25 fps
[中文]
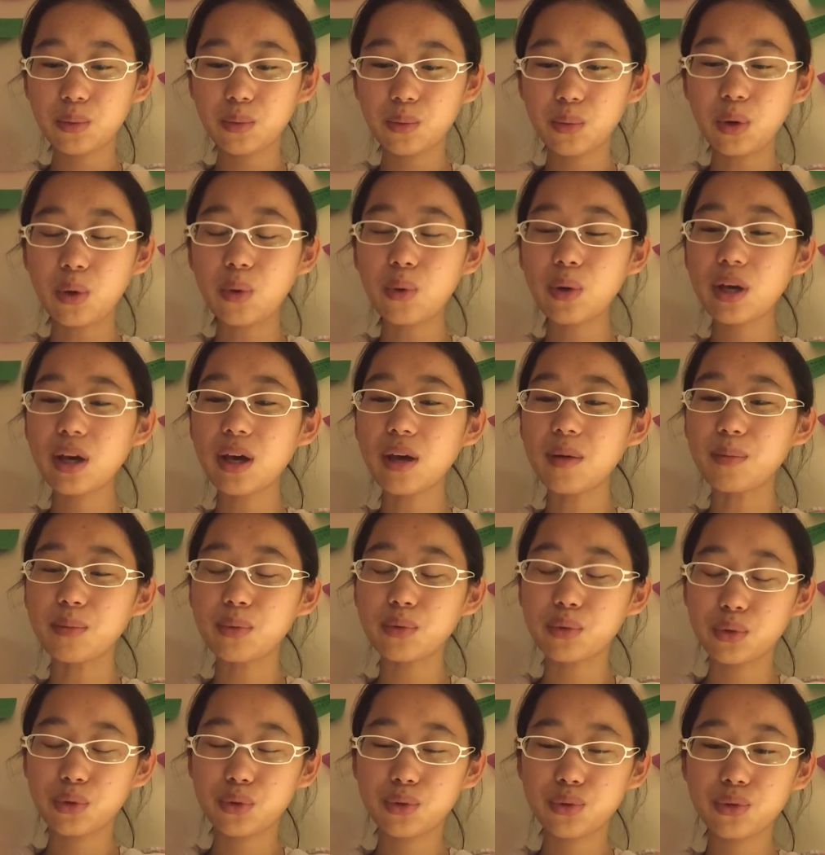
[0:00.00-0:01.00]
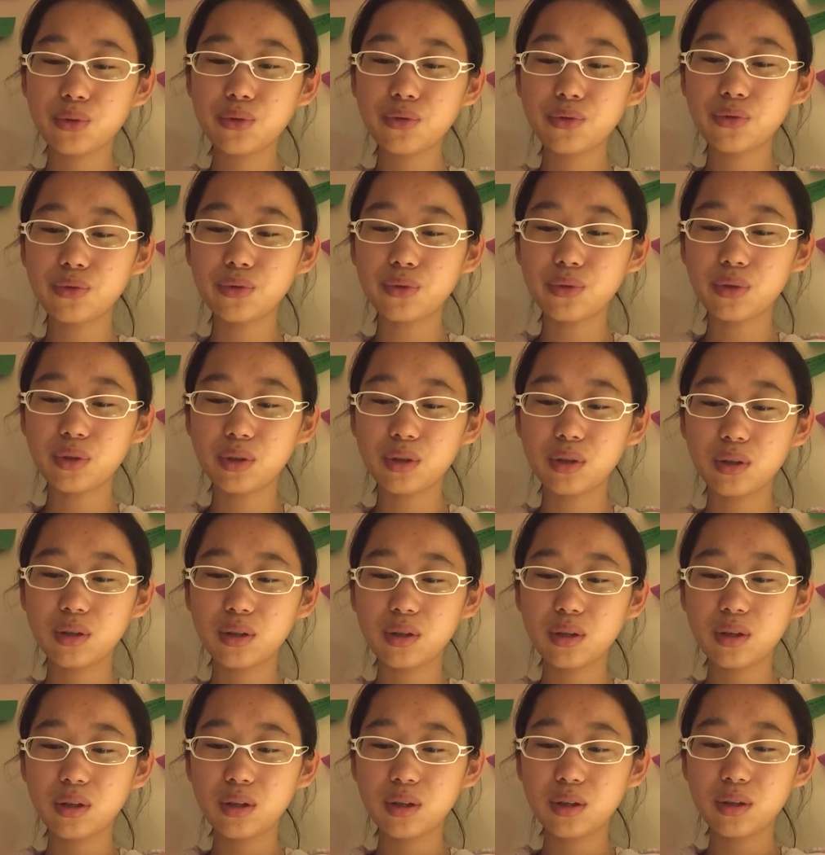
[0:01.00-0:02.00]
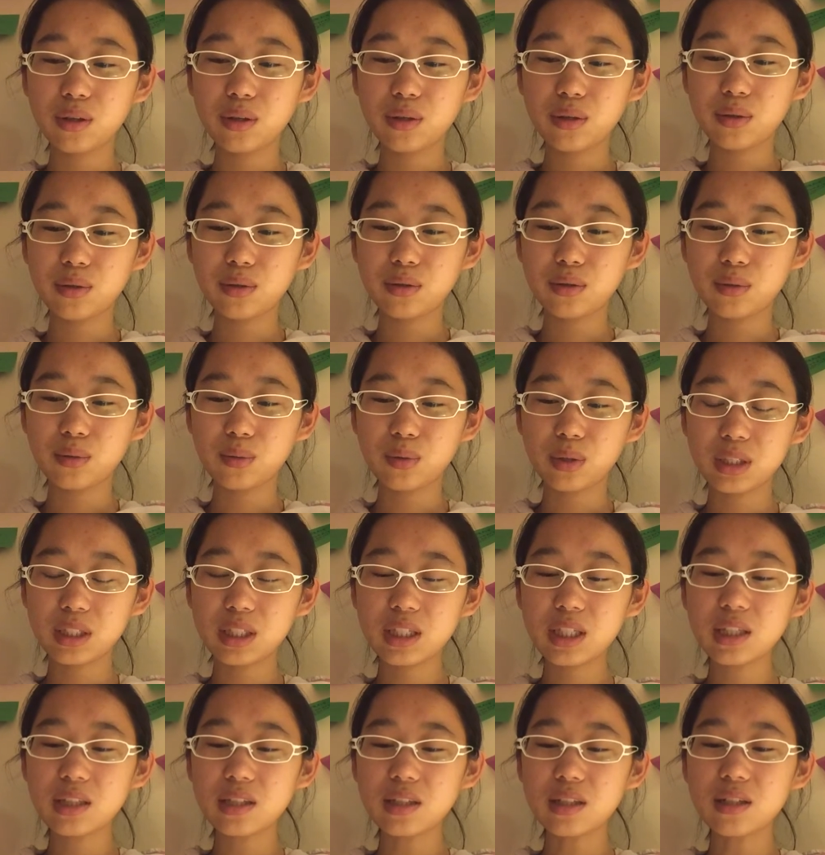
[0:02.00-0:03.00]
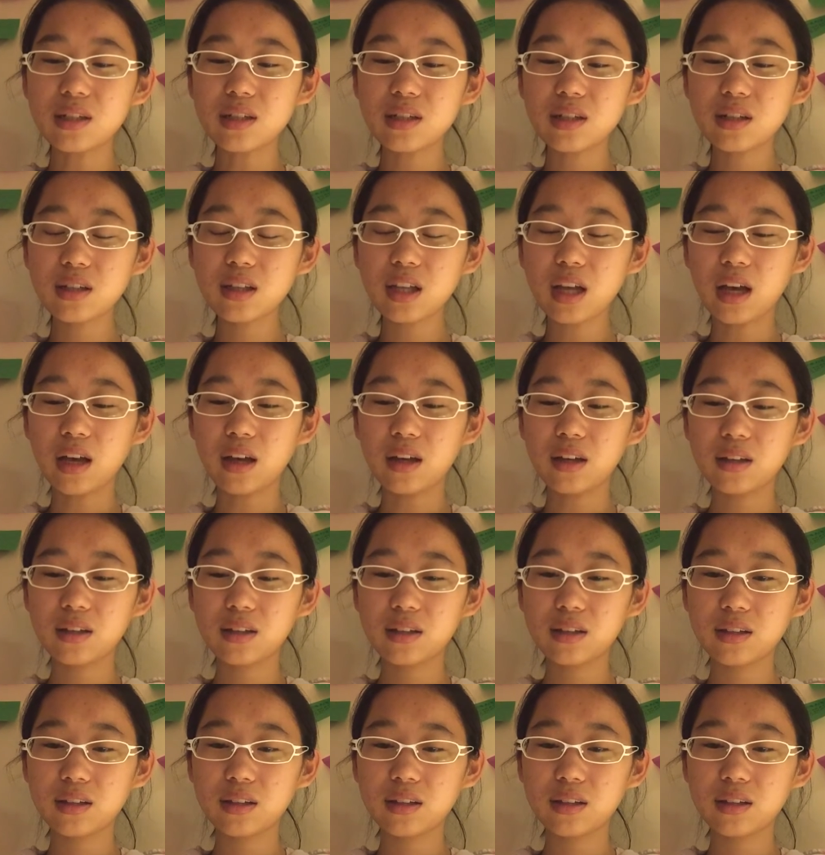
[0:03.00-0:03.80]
我会很不舒服，我自己知道。